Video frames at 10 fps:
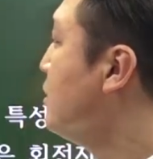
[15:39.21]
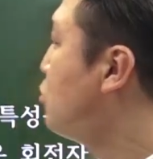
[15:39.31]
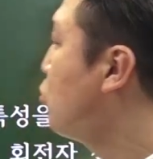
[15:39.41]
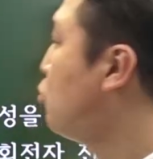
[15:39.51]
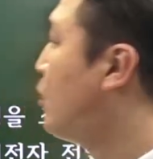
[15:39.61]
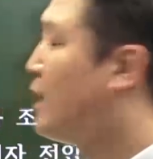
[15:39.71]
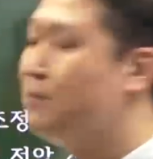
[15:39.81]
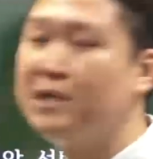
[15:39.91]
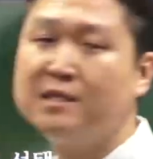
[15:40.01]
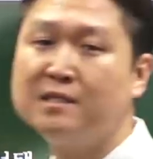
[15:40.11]
속도가
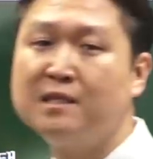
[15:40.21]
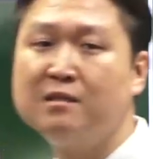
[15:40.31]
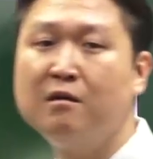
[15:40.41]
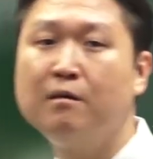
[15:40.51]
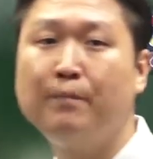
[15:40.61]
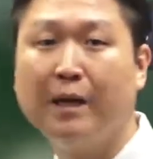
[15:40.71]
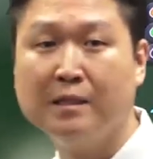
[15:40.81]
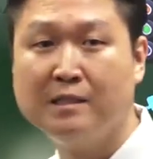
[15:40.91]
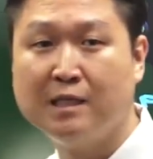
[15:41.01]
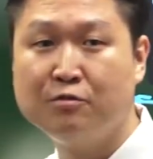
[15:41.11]
갑자기 상승하는 걸
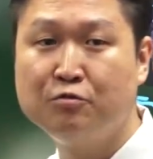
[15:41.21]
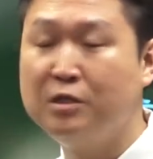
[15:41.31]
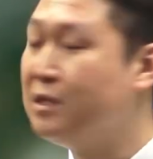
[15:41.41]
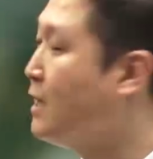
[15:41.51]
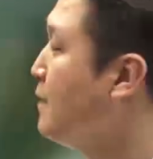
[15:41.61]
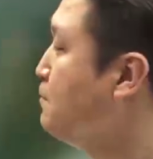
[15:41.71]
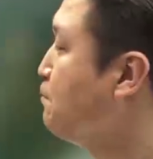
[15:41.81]
방지할 수 있다.